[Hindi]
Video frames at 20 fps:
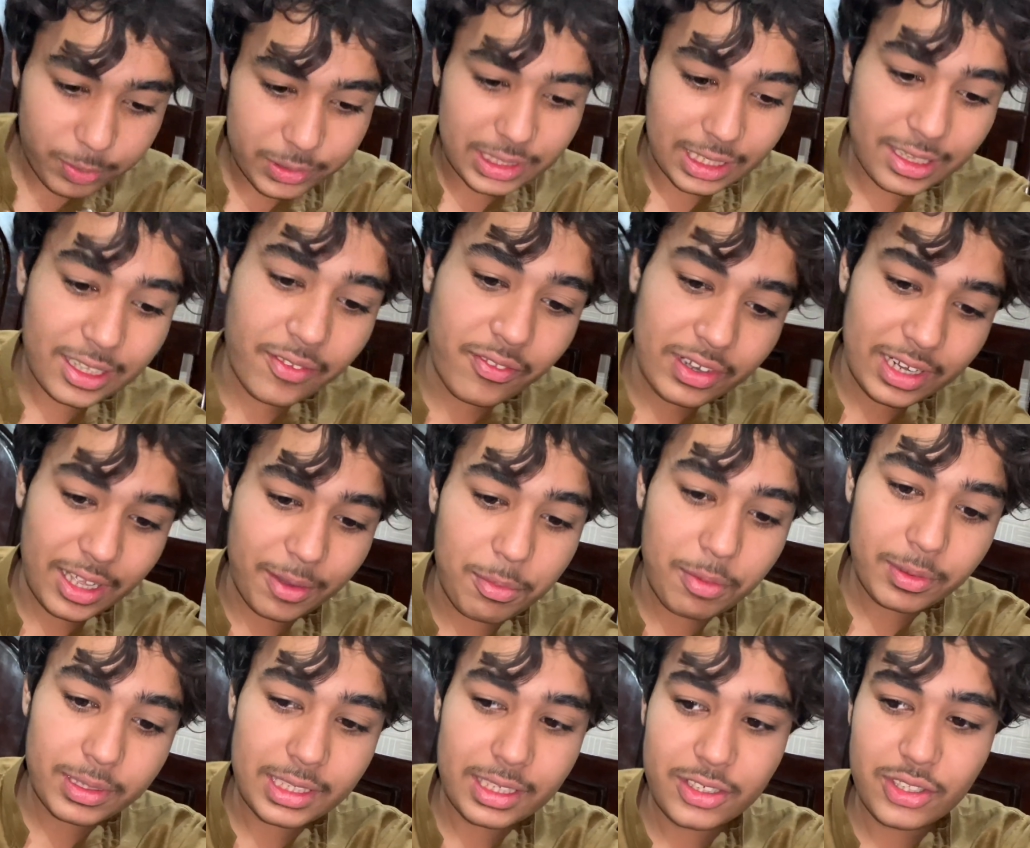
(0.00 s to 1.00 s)
पसंद है वड्डा भी
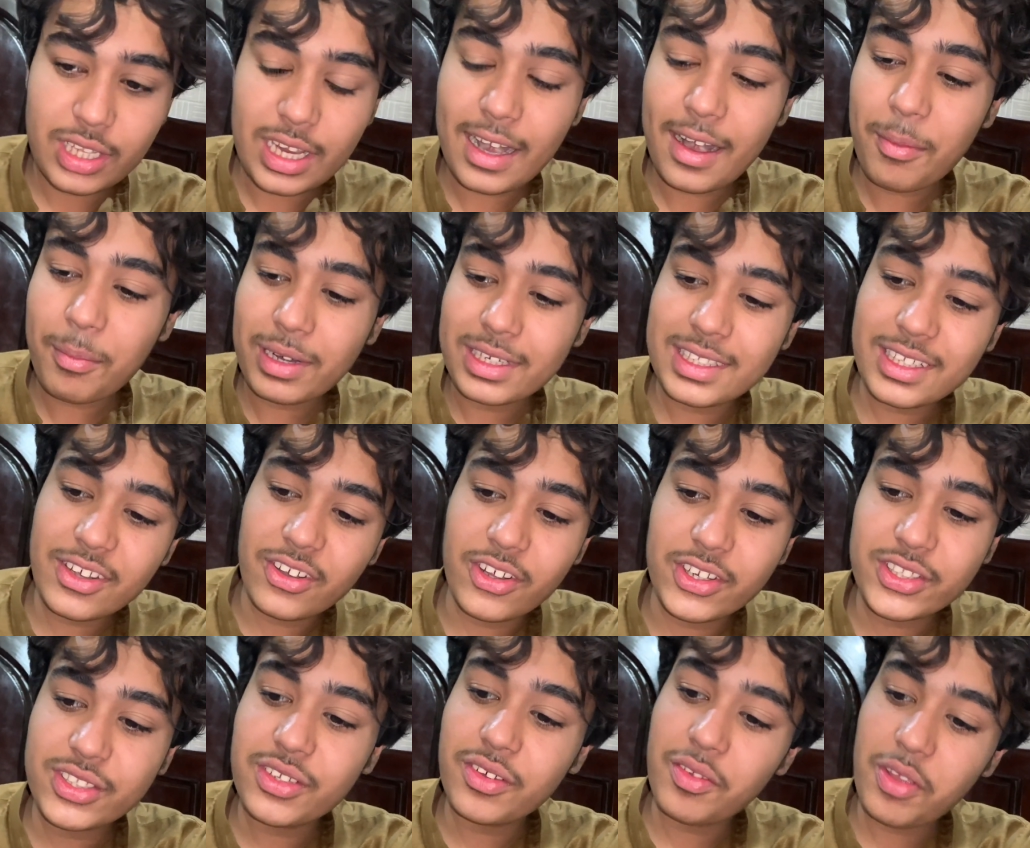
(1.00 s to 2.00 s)
पसंद है जेड़ा मर्जी
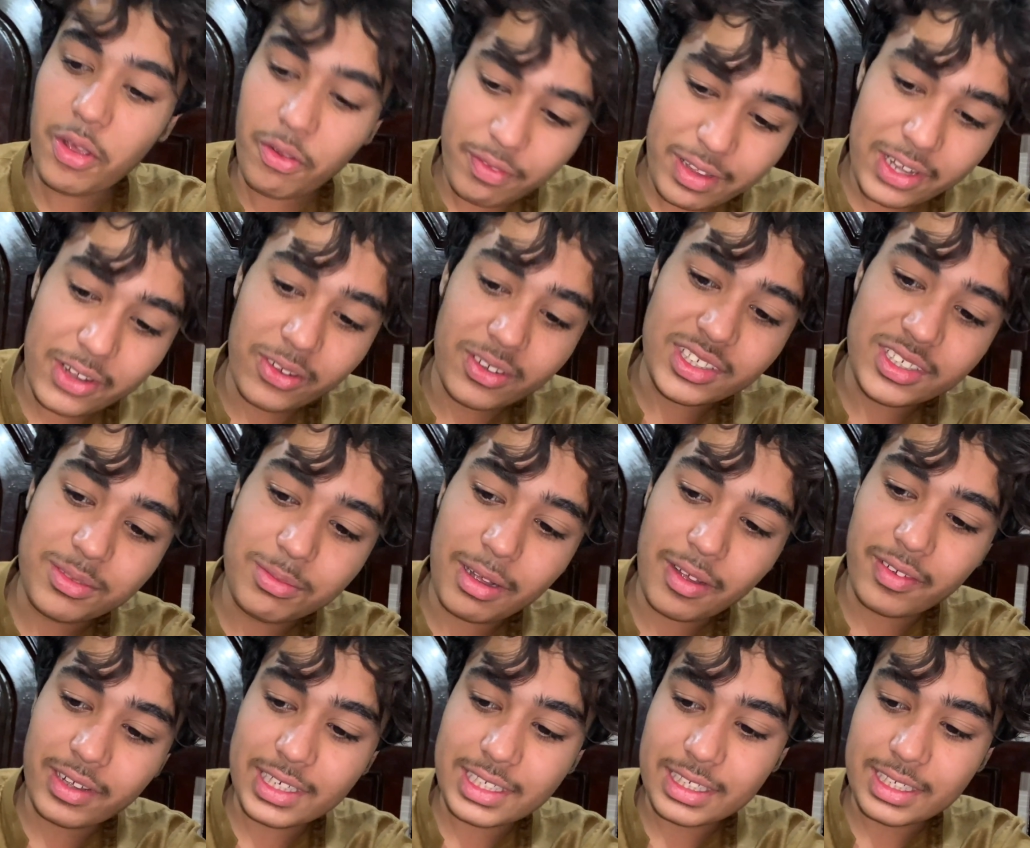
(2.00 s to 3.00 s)
गोश्त हो वे, गोश्त
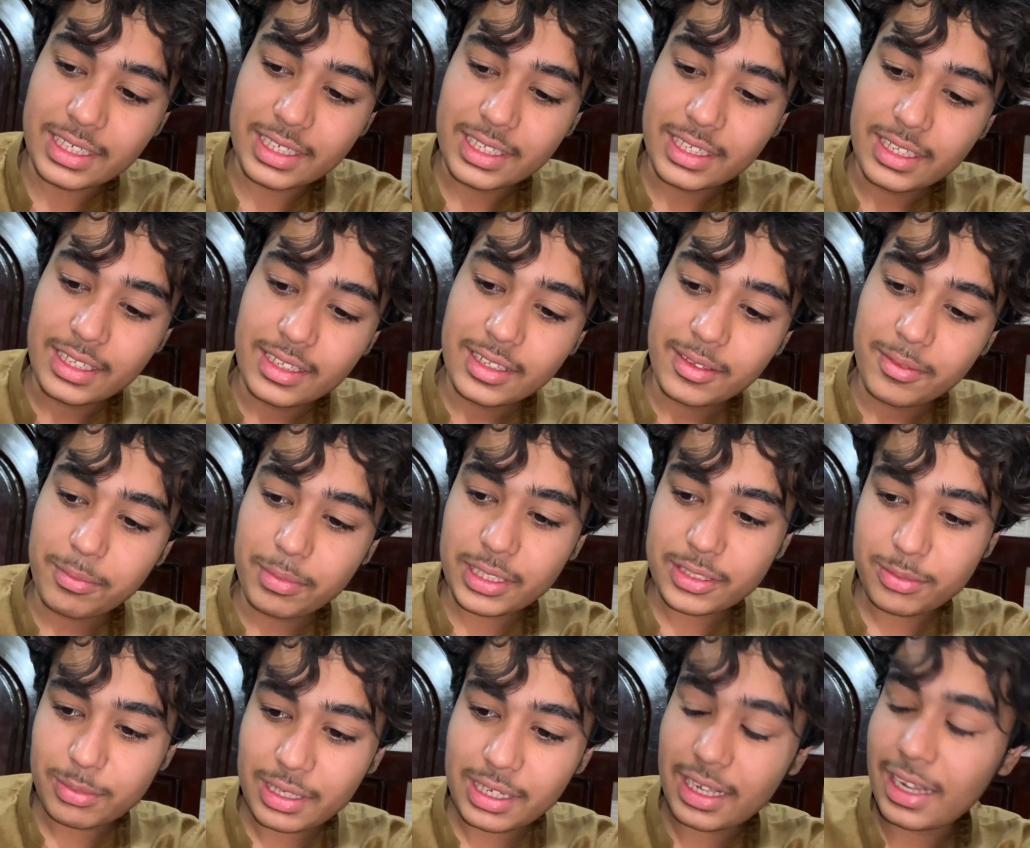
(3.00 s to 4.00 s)
बाबा जी
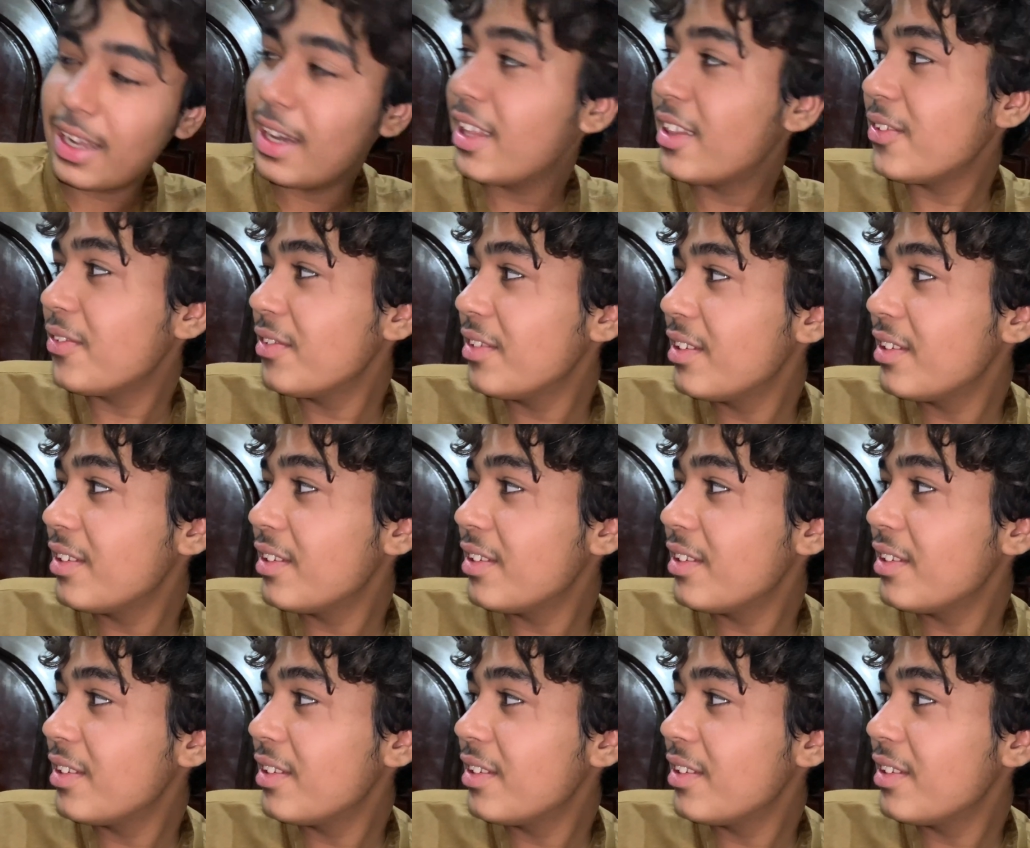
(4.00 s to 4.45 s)
बस मैं खा लेता हूँ